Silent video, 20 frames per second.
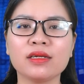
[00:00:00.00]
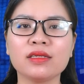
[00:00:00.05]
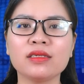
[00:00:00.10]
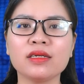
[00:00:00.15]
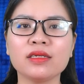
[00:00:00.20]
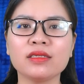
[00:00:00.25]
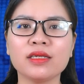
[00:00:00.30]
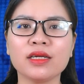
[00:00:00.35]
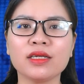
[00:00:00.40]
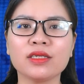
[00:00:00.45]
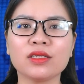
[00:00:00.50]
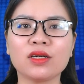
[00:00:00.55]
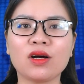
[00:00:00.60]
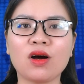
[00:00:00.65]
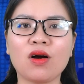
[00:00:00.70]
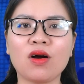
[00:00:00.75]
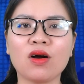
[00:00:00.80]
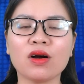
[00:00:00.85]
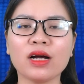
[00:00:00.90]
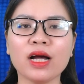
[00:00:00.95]
Chương trình
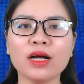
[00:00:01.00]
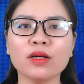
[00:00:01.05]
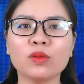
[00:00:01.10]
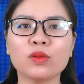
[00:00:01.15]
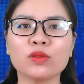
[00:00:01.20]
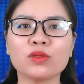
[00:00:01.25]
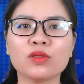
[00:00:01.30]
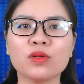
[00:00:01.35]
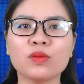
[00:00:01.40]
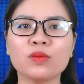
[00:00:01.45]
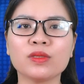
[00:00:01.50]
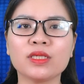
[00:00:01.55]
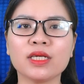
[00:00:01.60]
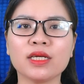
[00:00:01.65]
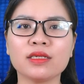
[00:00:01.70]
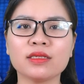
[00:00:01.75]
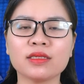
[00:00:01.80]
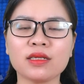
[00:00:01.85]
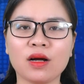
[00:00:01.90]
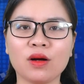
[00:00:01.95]
có các nội dung
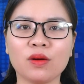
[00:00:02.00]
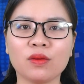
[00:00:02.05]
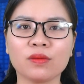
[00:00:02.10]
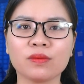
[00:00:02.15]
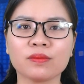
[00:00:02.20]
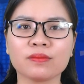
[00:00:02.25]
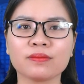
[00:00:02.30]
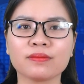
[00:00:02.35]
chính sau.